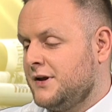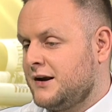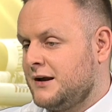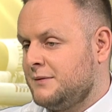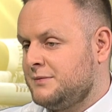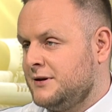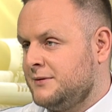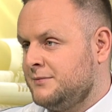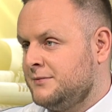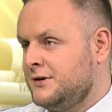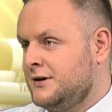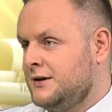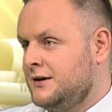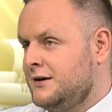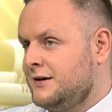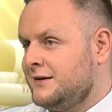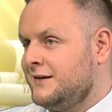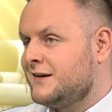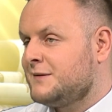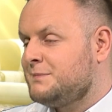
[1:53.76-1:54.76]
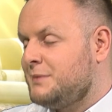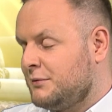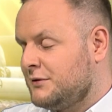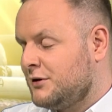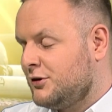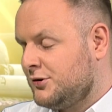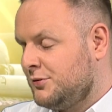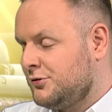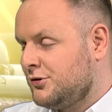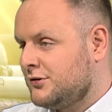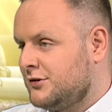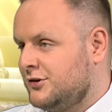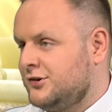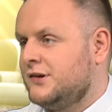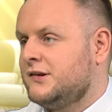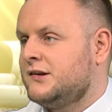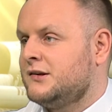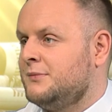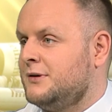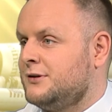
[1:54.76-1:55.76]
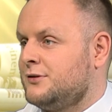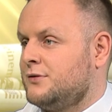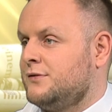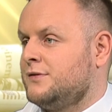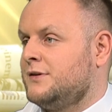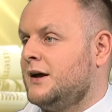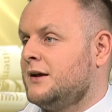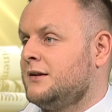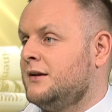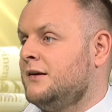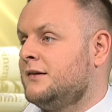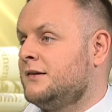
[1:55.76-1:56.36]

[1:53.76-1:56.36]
raptem niespełna 80 tysięcy metrów. Tak? No,